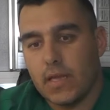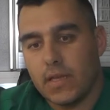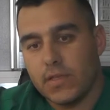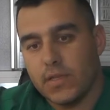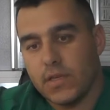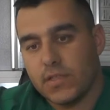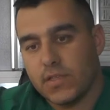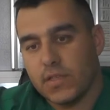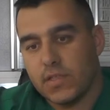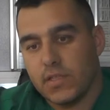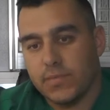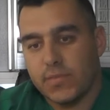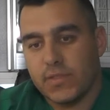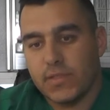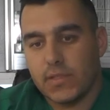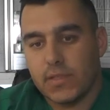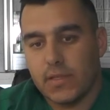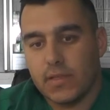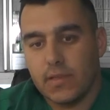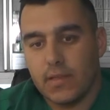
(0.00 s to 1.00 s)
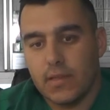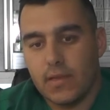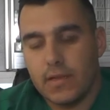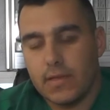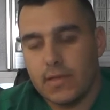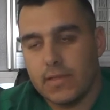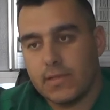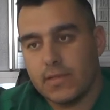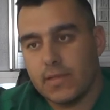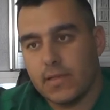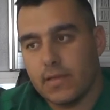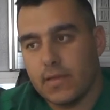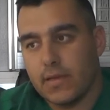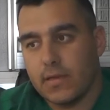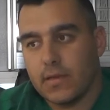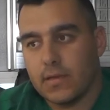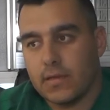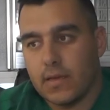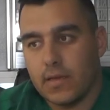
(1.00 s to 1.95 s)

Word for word: yani yaşadığımız sıkıntılar insanların